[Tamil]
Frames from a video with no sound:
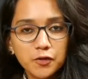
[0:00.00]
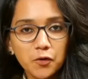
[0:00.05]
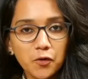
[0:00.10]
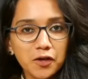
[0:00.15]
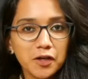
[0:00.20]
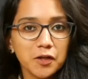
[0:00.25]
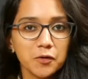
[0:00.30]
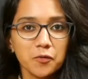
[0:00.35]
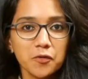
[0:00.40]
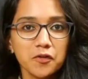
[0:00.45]

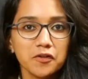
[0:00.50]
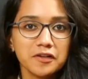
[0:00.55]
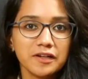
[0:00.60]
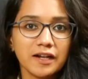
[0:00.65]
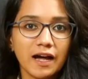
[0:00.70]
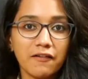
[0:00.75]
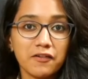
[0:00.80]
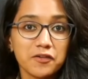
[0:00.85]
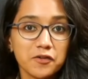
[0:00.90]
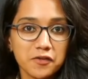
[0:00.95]
டோலிவுட்
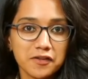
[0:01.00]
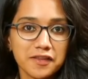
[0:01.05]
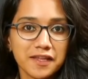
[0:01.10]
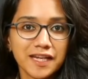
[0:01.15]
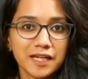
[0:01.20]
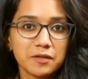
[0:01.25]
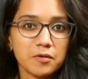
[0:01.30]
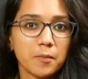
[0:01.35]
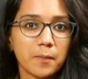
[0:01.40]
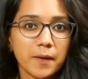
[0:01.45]
அவர் கூட தான்
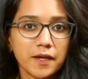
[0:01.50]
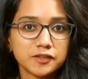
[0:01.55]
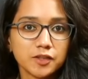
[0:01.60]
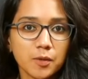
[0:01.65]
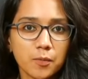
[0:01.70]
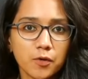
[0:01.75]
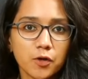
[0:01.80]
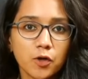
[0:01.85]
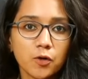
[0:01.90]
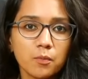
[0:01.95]
இன்றைக்கி நம்ம பேச
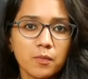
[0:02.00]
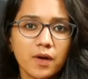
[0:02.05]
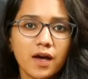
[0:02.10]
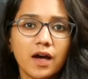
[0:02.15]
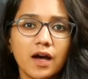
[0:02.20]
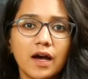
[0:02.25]
போகிறோம்